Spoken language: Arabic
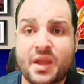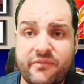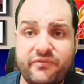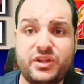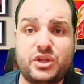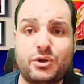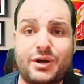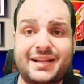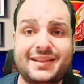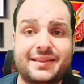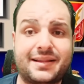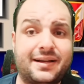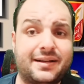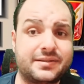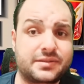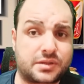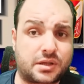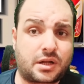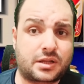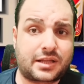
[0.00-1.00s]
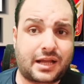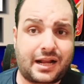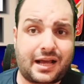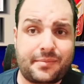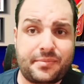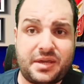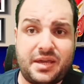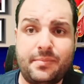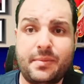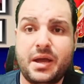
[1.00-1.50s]
فيديوهاتنا الصلاه على
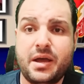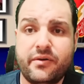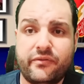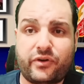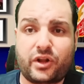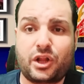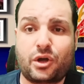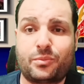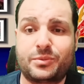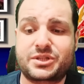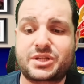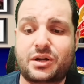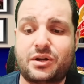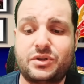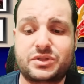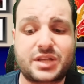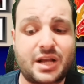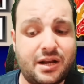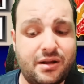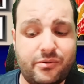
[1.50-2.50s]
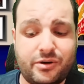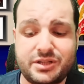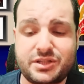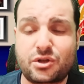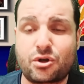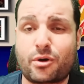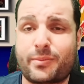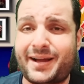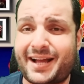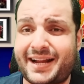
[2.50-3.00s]
الحبيب فاللهم صل وسلم
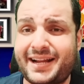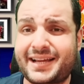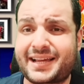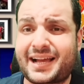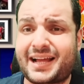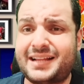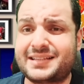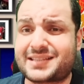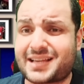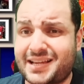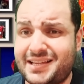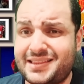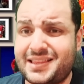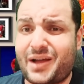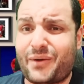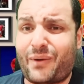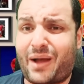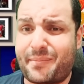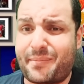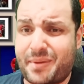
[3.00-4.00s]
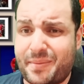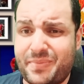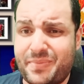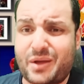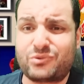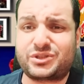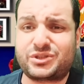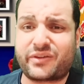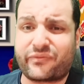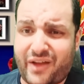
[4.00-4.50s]
وزد وبارك على سيدنا
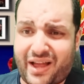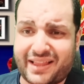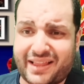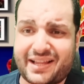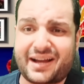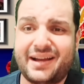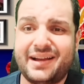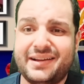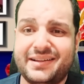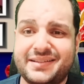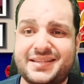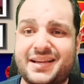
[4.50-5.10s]
وحبيبنا وشفعنا